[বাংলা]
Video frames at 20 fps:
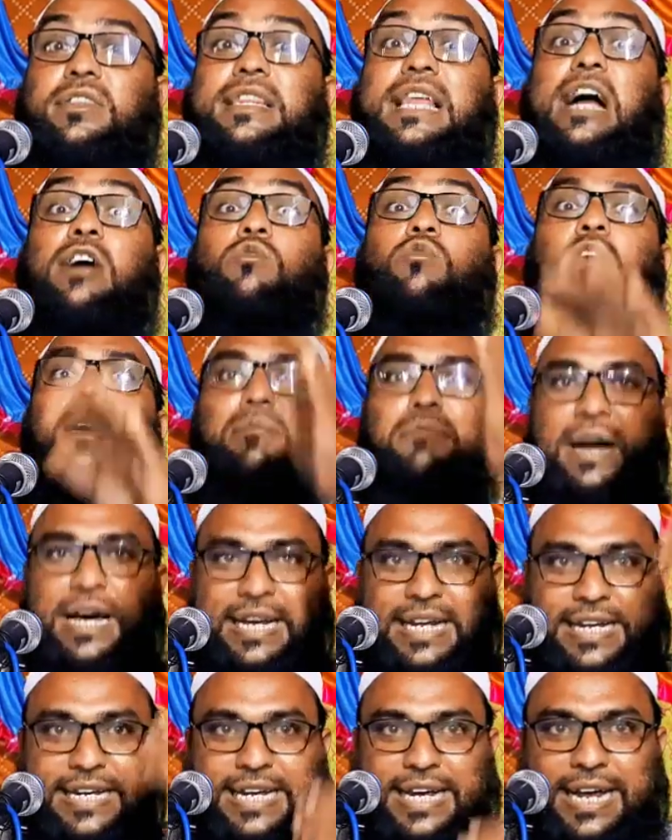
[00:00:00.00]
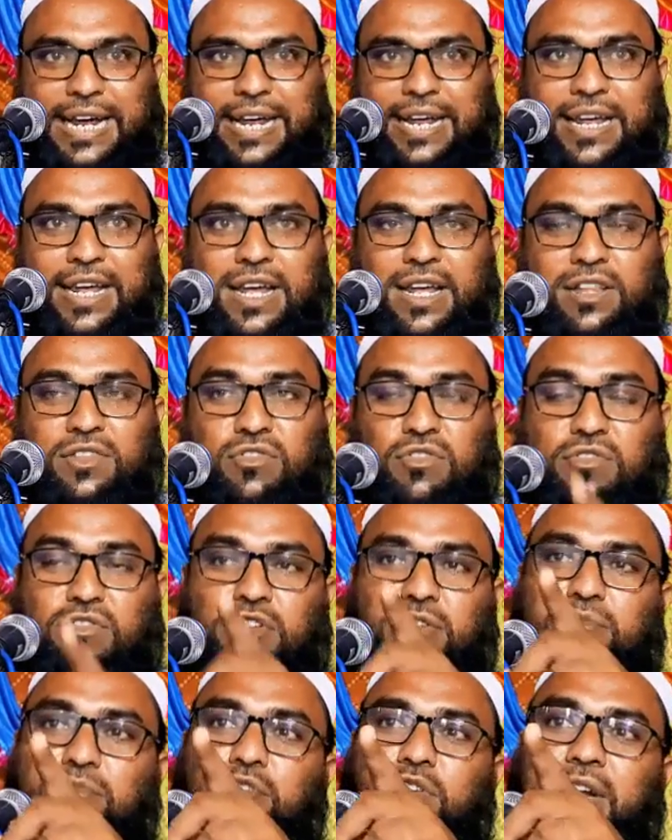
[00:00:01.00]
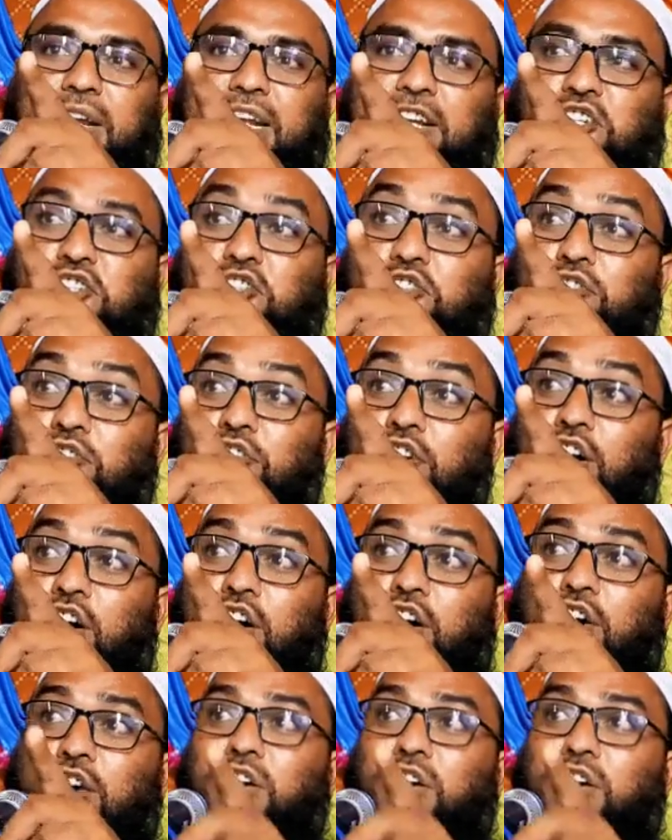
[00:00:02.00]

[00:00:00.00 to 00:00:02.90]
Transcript: তাকুয়া মানে কি তখন বললেন শোনো